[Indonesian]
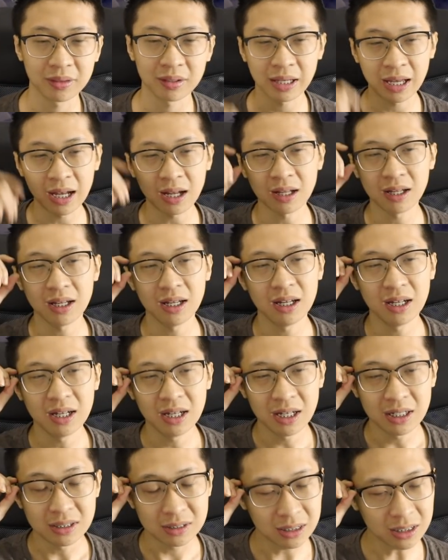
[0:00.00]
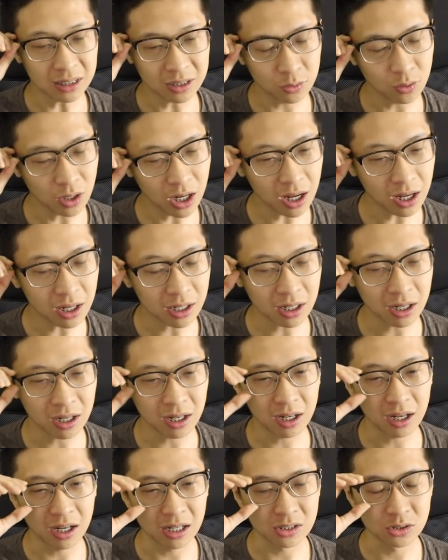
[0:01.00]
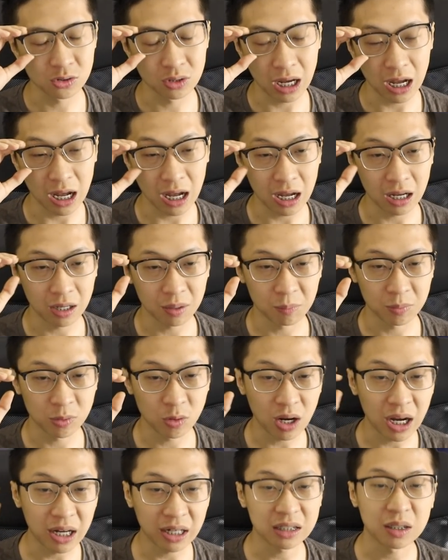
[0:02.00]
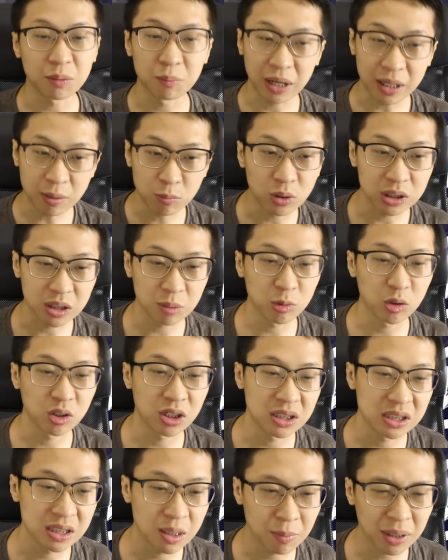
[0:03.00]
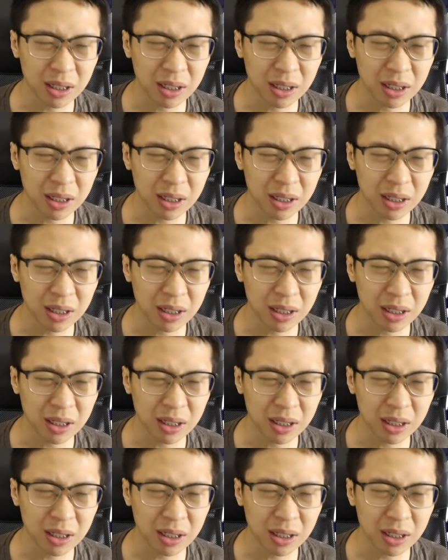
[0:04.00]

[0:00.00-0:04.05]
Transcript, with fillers: Ya. Jadi gue uh, juga mendoakan yang terbaik buat tim Indonesia.